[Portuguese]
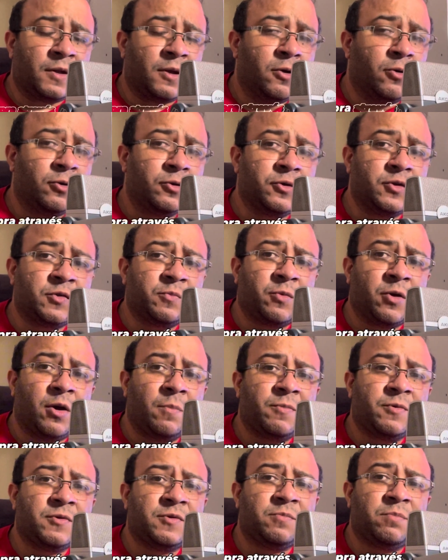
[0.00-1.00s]
ou dos
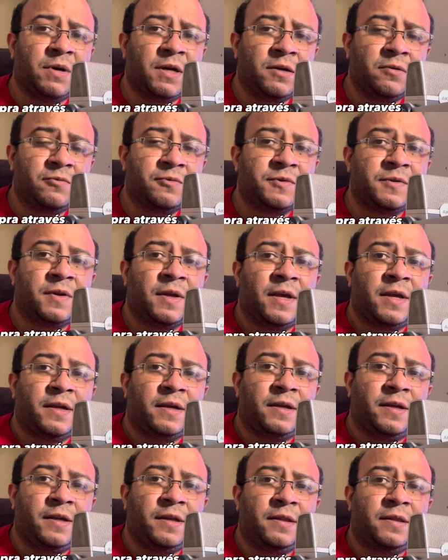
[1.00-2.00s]
próprios bancos
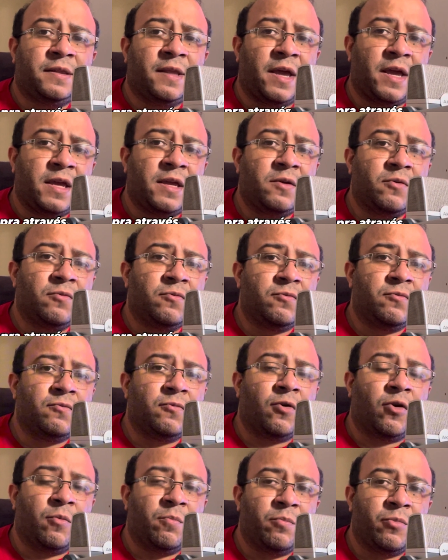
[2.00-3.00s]
que tem um
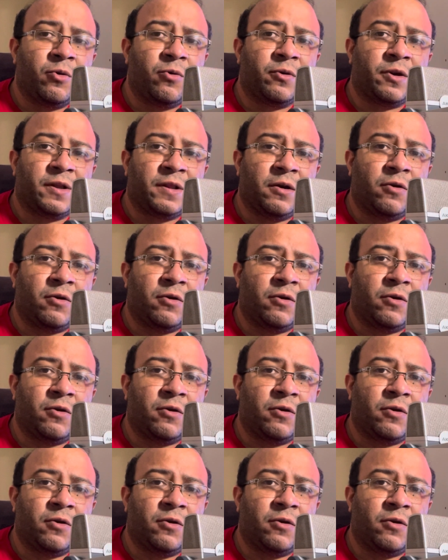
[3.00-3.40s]
home broker.